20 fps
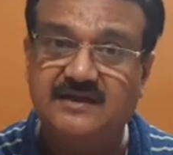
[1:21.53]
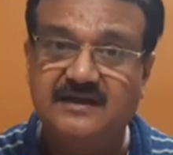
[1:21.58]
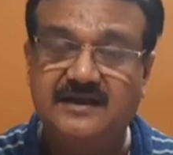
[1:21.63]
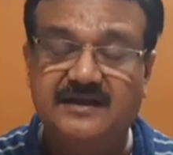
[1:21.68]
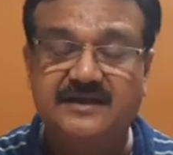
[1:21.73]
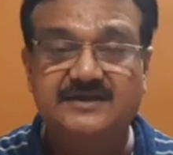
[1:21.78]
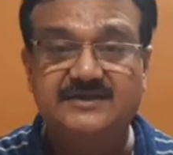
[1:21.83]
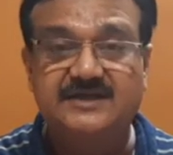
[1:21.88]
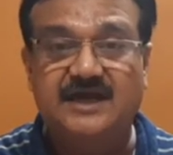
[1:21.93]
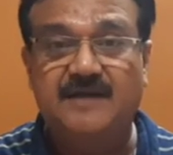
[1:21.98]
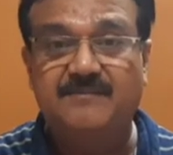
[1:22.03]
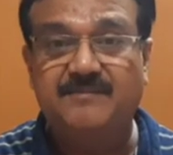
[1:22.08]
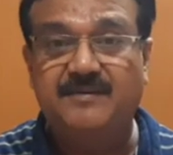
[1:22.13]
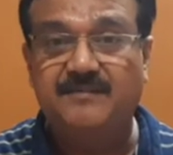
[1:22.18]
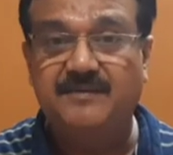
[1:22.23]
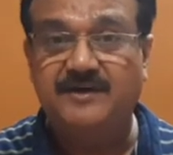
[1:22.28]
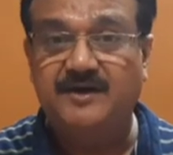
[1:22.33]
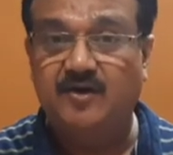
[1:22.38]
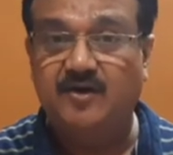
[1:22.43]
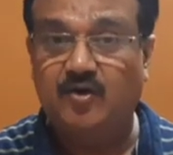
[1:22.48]
लेकिन यहाँ पर
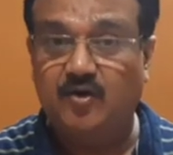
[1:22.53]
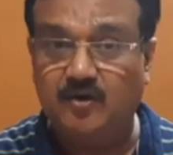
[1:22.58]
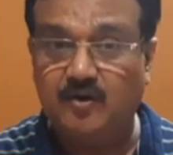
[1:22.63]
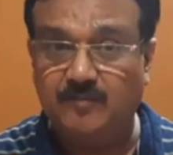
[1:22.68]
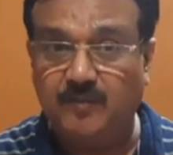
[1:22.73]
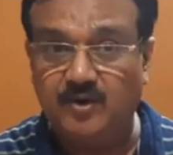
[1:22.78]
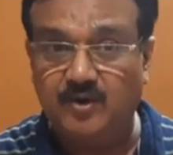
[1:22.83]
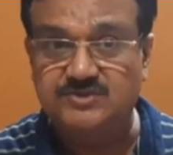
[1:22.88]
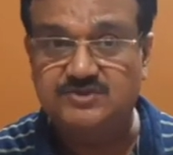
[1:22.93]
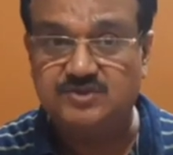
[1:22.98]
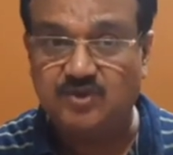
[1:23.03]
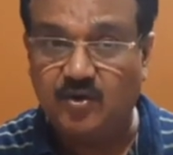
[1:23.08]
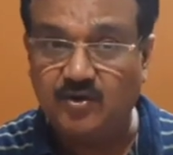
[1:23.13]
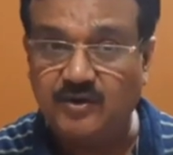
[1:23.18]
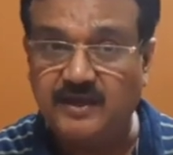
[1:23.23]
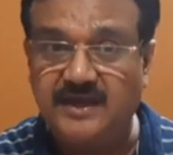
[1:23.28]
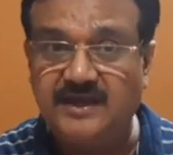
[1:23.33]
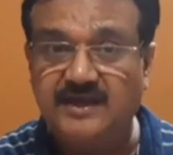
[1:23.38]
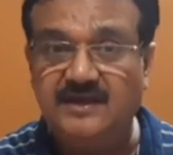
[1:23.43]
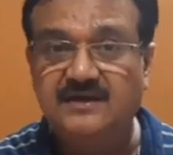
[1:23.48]
मिडिल ऑर्डर बहुत स्ट्रांग
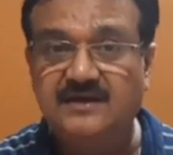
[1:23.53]
है